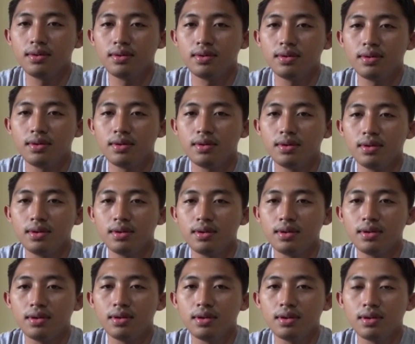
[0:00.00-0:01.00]
Uh, eh,
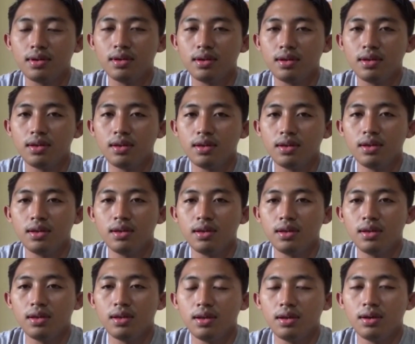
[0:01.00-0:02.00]
BB yang berhasil
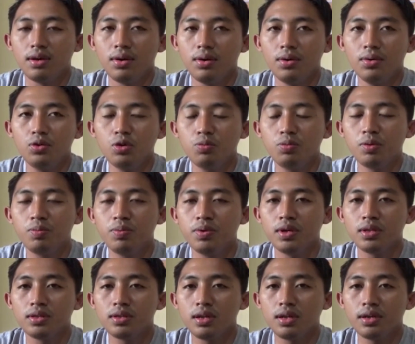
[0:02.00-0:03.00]
diamankan, Mas? Untuk BB
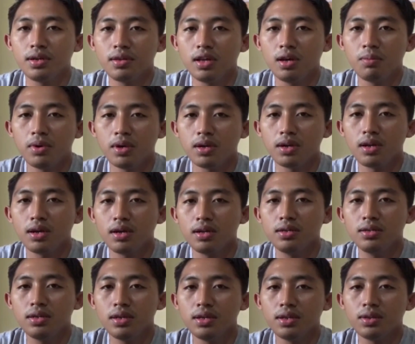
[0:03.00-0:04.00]
yang telah kita amankan
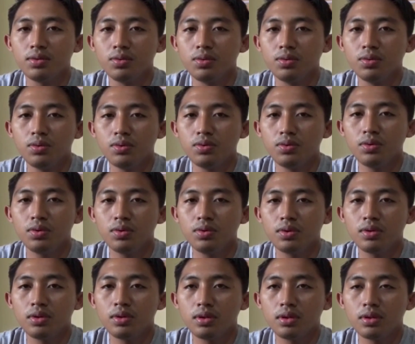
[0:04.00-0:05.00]
yaitu
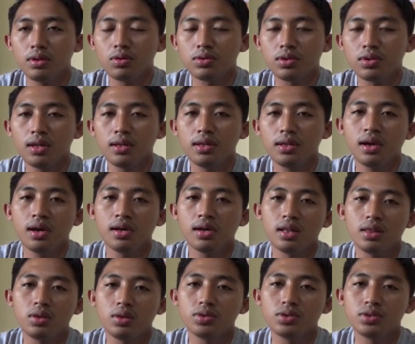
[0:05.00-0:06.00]
total
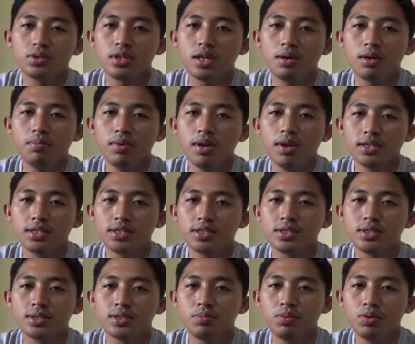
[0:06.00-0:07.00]
316
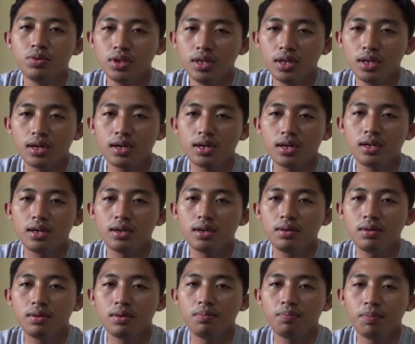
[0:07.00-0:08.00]
butir
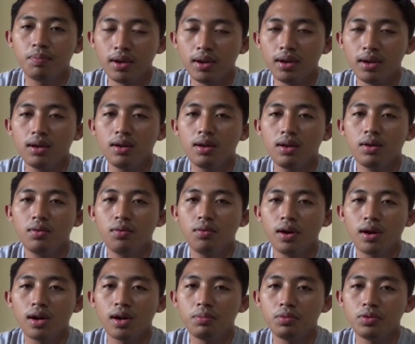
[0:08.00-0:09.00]
pil
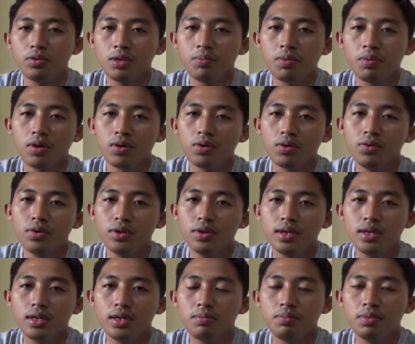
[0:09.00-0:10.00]
warna putih berlogo Y
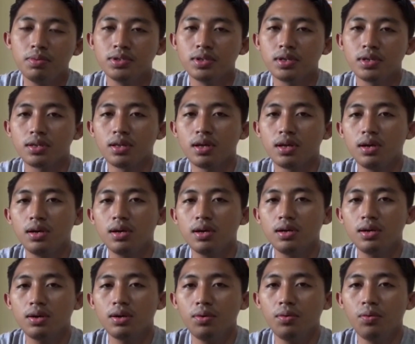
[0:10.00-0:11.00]

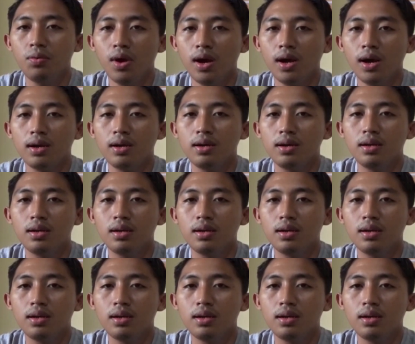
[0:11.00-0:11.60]
beserta uang